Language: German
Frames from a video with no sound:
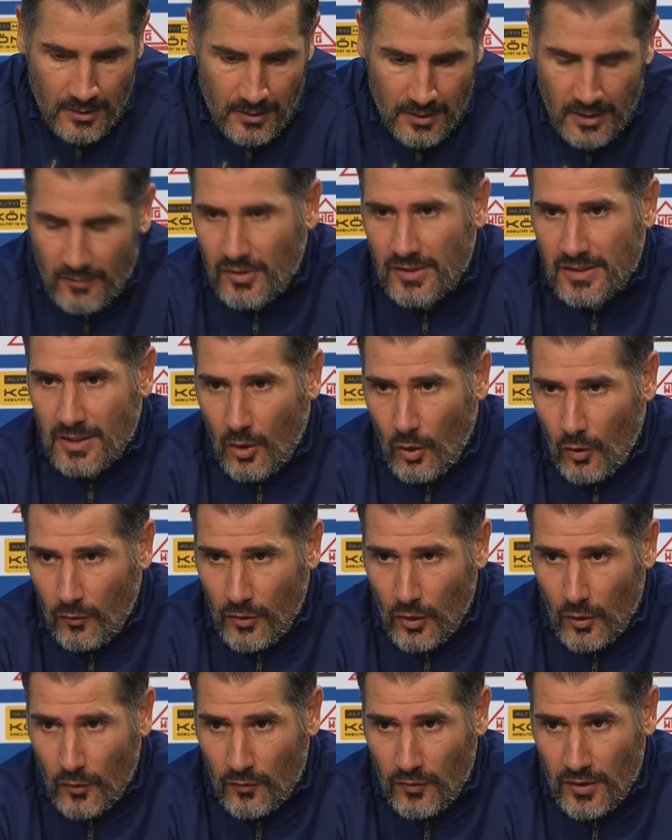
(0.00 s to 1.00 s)
ihr wisst auch,
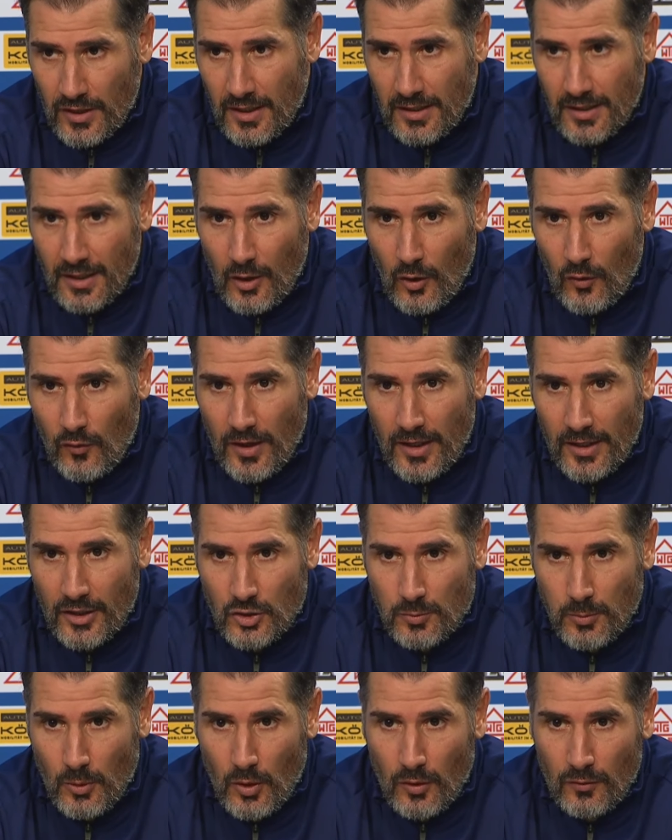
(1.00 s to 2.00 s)
wie oft wir dann darauf
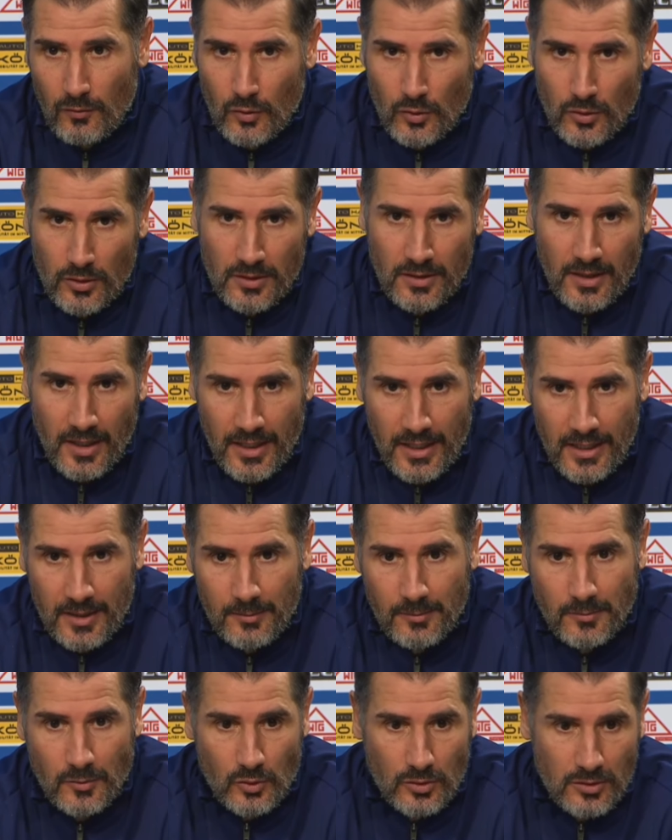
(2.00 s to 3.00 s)
angesprochen wurden,
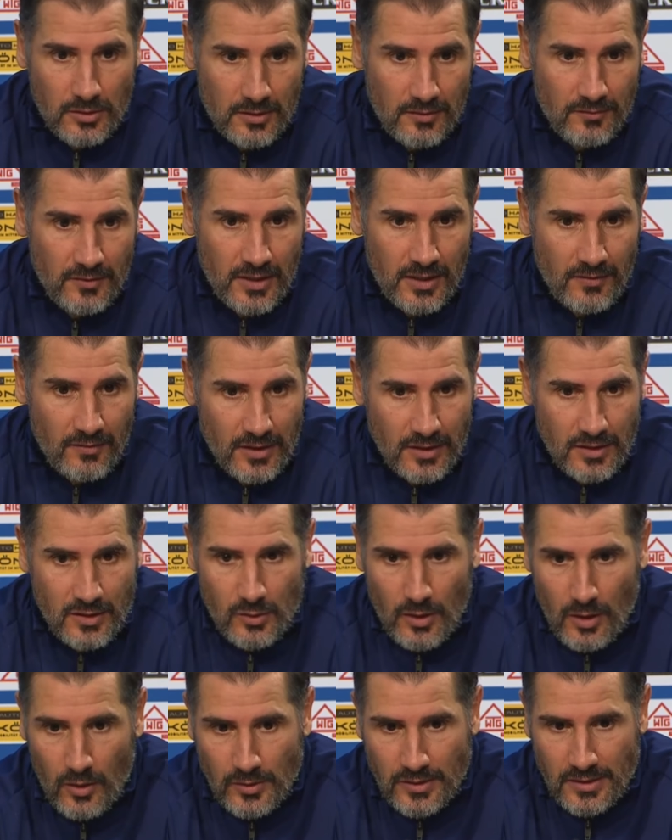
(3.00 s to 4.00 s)
heim und wir gewinnen
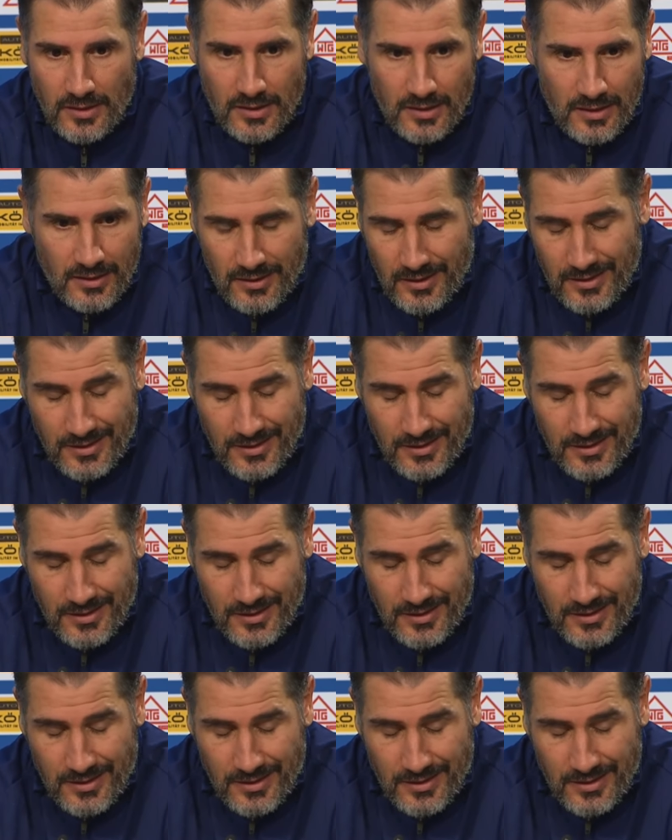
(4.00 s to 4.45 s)
zu Hause nicht.